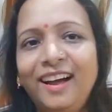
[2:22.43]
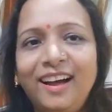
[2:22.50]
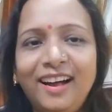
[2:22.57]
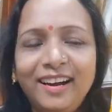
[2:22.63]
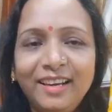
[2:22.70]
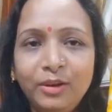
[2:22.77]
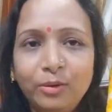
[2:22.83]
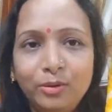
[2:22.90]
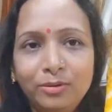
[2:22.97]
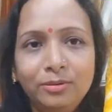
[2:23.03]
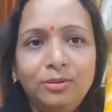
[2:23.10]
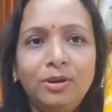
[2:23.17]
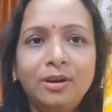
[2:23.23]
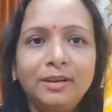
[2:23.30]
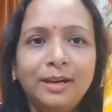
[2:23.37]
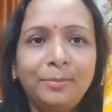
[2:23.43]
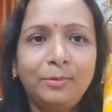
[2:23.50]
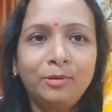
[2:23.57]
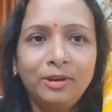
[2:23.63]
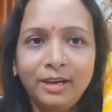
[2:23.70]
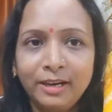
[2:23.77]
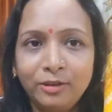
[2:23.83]
আর এই হলুদ রংটা
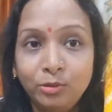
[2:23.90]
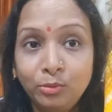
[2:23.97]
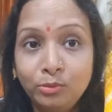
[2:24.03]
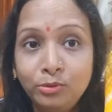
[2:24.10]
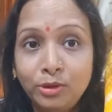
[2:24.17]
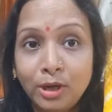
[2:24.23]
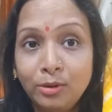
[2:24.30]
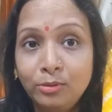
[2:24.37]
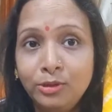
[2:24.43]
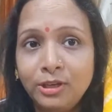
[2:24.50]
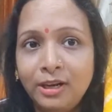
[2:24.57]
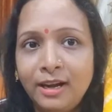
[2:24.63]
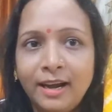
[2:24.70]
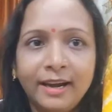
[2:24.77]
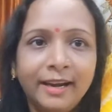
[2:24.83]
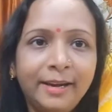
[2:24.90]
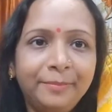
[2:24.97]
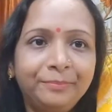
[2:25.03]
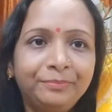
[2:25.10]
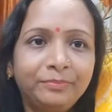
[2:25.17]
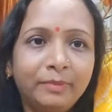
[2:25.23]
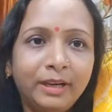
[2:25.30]
পরলে একটু উজ্জ্বল উজ্জ্বল লাগে
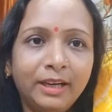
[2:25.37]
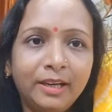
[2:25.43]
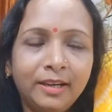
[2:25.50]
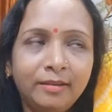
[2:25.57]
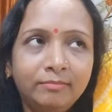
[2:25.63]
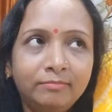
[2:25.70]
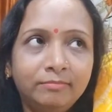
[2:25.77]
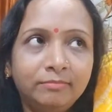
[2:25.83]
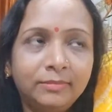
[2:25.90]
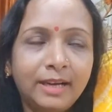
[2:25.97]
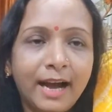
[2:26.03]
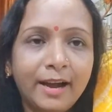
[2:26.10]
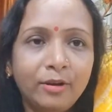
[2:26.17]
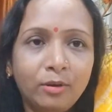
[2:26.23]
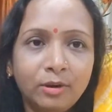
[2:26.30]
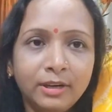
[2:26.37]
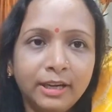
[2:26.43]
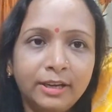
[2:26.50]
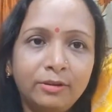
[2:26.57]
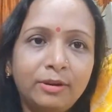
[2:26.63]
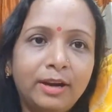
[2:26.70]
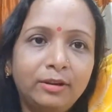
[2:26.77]
মানে গায়ের রংটা
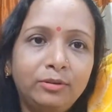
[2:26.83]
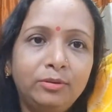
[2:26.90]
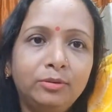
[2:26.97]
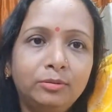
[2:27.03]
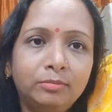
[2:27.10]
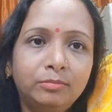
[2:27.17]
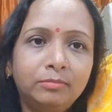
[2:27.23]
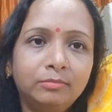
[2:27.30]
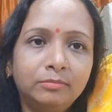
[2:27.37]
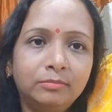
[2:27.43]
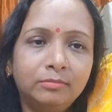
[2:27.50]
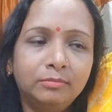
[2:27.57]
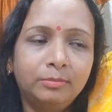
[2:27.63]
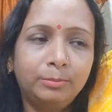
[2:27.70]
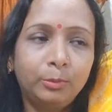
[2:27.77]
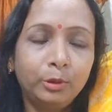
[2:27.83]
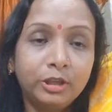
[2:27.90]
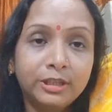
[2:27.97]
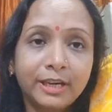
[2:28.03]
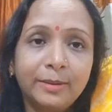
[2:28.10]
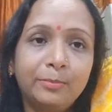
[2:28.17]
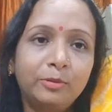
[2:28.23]
যেন আর একটু
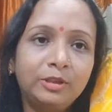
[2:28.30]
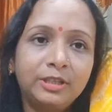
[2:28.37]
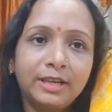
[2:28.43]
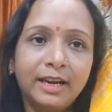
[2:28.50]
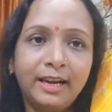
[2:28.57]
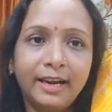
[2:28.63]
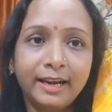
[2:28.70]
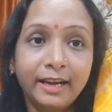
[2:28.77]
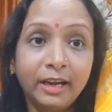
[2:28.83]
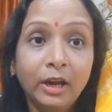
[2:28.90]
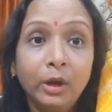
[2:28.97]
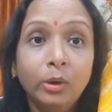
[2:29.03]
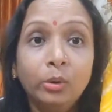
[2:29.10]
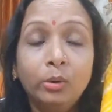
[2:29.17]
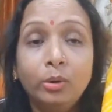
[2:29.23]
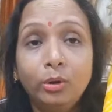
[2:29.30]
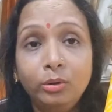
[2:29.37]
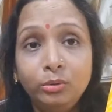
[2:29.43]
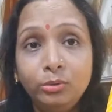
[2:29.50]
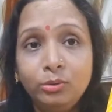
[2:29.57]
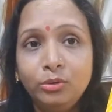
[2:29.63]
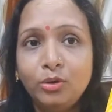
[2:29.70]
পরিষ্কার পরিষ্কার লাগে
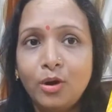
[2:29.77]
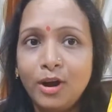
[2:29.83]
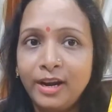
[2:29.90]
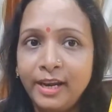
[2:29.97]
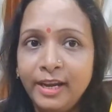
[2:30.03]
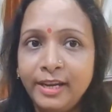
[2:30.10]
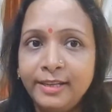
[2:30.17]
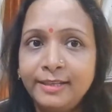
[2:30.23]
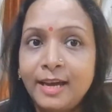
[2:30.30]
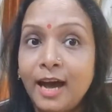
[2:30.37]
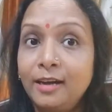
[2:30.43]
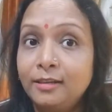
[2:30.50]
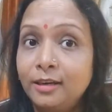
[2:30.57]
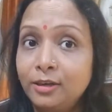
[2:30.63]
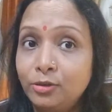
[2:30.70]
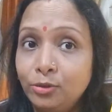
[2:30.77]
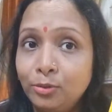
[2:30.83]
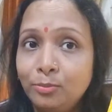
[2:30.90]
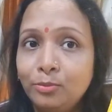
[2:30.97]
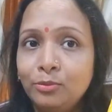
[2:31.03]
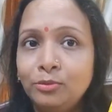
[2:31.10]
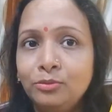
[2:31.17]
হলুদ অরেঞ্জ হালকা
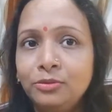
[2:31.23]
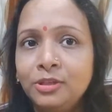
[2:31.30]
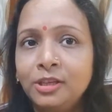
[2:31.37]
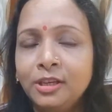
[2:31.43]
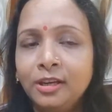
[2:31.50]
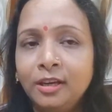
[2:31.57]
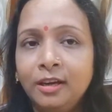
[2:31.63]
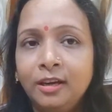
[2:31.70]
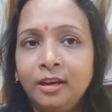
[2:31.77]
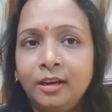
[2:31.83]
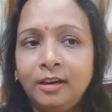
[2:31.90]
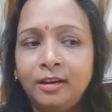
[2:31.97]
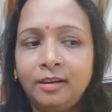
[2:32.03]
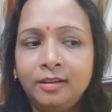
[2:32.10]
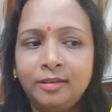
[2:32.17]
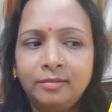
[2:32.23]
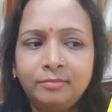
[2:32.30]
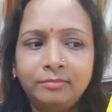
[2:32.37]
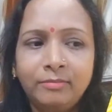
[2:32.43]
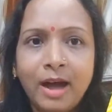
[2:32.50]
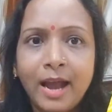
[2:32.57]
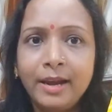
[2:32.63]
সবুজ
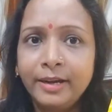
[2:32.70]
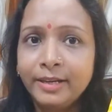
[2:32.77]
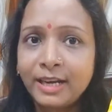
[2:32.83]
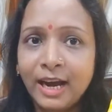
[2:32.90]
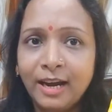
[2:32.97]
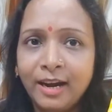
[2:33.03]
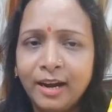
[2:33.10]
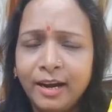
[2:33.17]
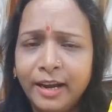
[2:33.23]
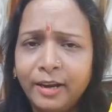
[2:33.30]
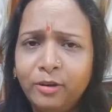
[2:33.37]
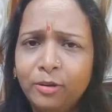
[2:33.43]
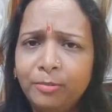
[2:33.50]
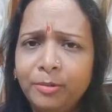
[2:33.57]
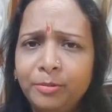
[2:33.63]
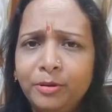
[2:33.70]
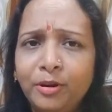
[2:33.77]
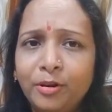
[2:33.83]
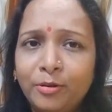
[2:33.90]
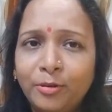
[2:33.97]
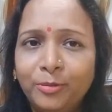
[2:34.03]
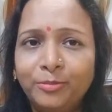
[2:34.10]
ভায়োলেট কালার এগুলো বিভিন্ন
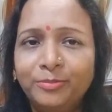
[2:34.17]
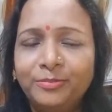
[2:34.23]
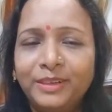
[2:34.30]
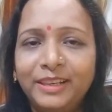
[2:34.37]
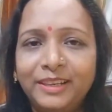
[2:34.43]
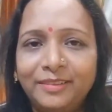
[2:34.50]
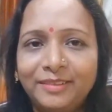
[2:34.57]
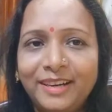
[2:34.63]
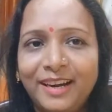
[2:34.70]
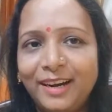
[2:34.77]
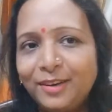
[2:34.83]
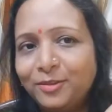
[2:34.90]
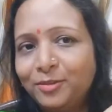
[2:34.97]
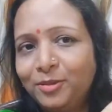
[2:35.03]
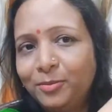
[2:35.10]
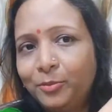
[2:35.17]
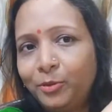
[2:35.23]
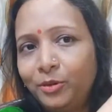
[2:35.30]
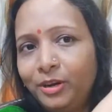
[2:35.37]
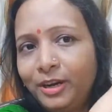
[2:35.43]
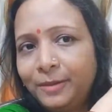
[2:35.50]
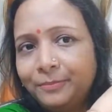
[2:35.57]
রকম মানে কালারগুলো
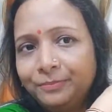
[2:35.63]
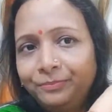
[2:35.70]
পরলে